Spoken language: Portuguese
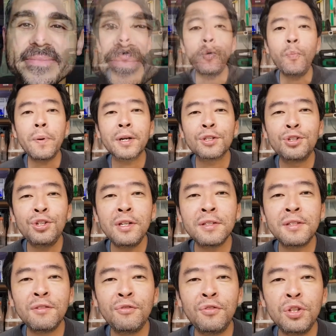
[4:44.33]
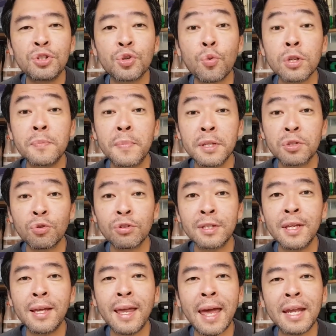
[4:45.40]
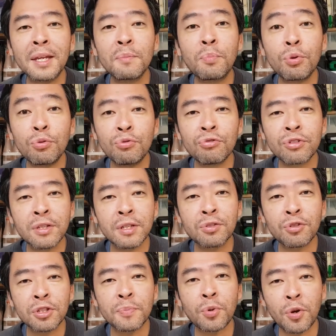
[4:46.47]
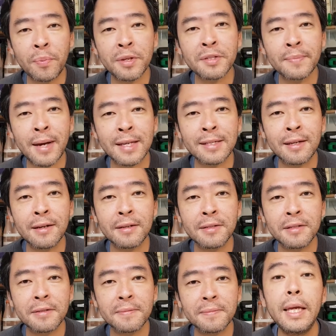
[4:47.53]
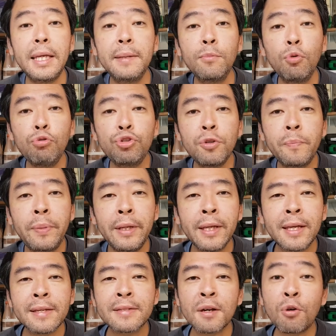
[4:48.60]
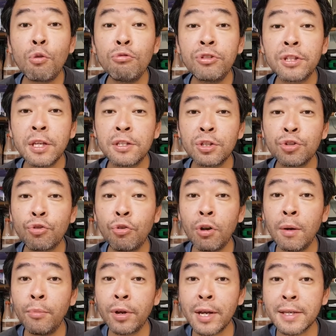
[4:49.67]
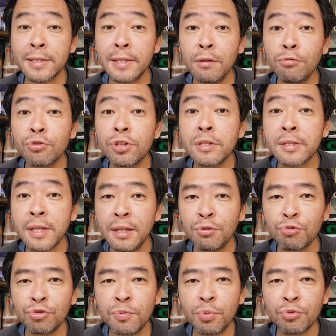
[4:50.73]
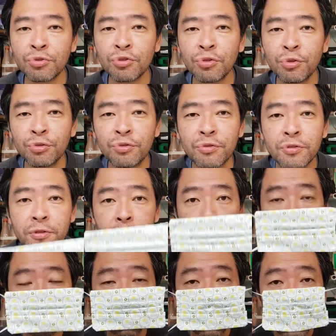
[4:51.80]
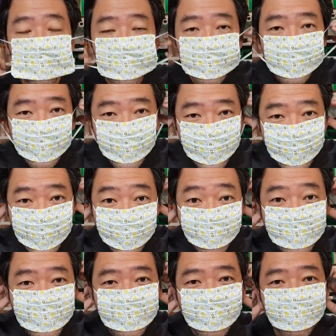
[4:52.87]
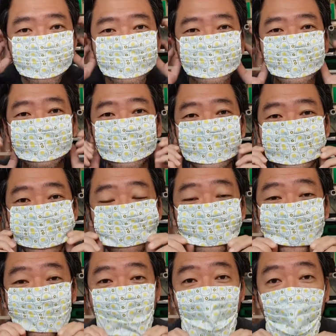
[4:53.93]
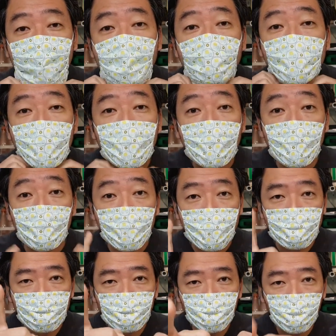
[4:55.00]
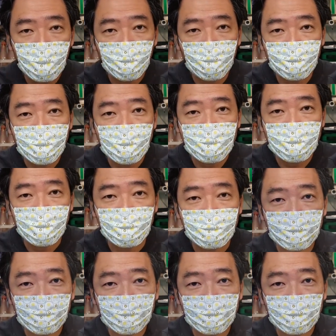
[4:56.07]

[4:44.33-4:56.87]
Compartilhe esse vídeo com as pessoas que querem produzir suas próprias máscaras e multiplique essa consciência de colaboração dizendo uns para os outros: Eu estou usando essa máscara para sua proteção.